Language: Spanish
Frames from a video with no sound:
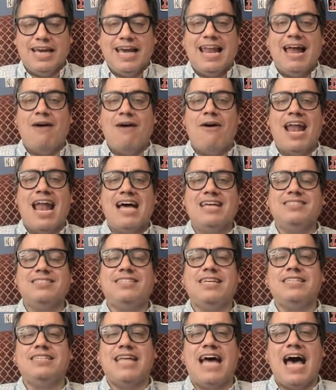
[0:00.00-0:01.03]
que la
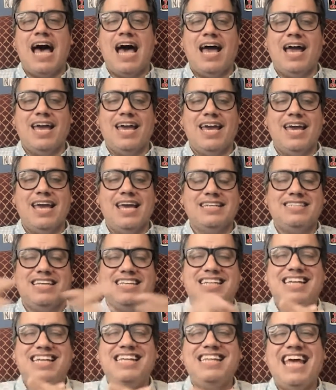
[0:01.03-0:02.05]
balanza está en
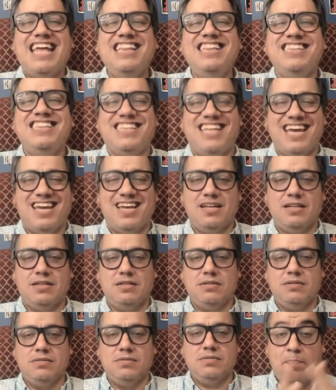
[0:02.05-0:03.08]
ese tridente,
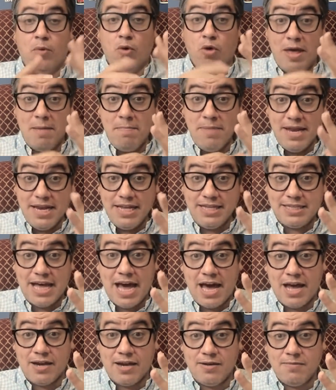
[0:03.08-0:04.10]
el poder
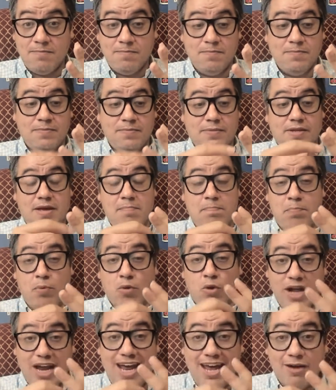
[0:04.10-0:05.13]
militar, el
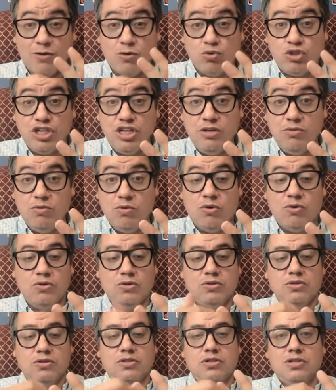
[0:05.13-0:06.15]
poder ejecutivo
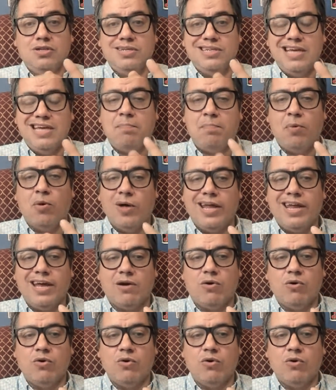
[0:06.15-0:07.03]
y el poder